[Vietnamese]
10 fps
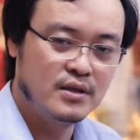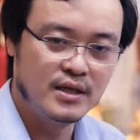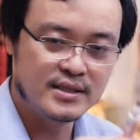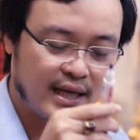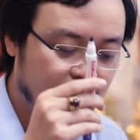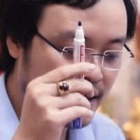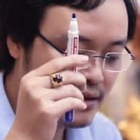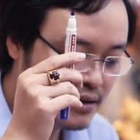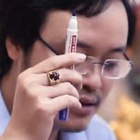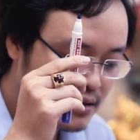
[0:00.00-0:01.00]
thì sẽ
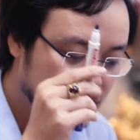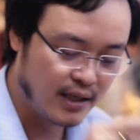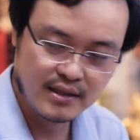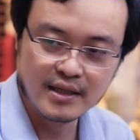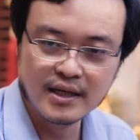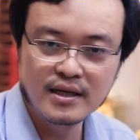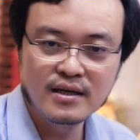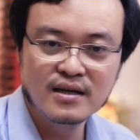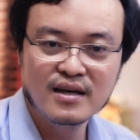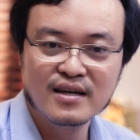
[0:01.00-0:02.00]
đến nhân khí.
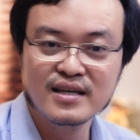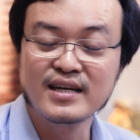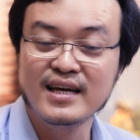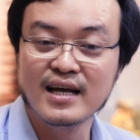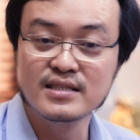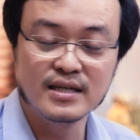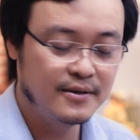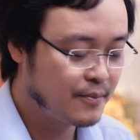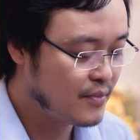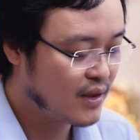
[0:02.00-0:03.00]
Nhân khí là
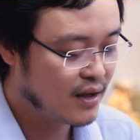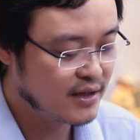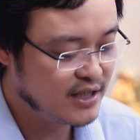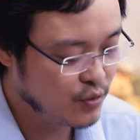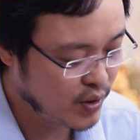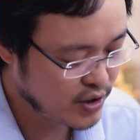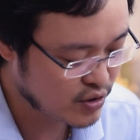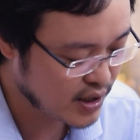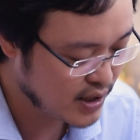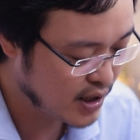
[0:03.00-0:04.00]
gì? Là chính quyền
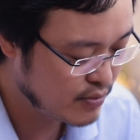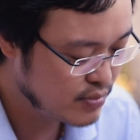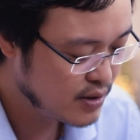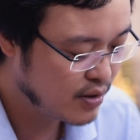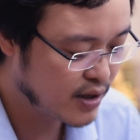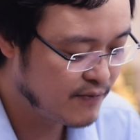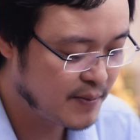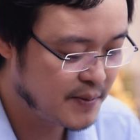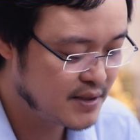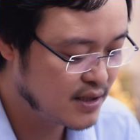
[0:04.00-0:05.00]
cho xây không, có cấp
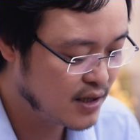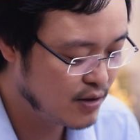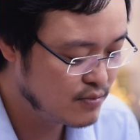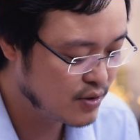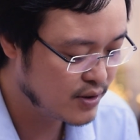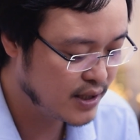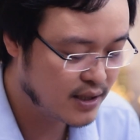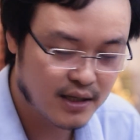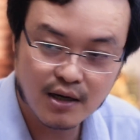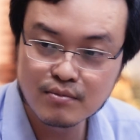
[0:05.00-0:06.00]
phép xây dựng không, có
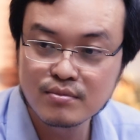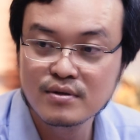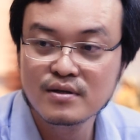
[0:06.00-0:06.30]
tiền không,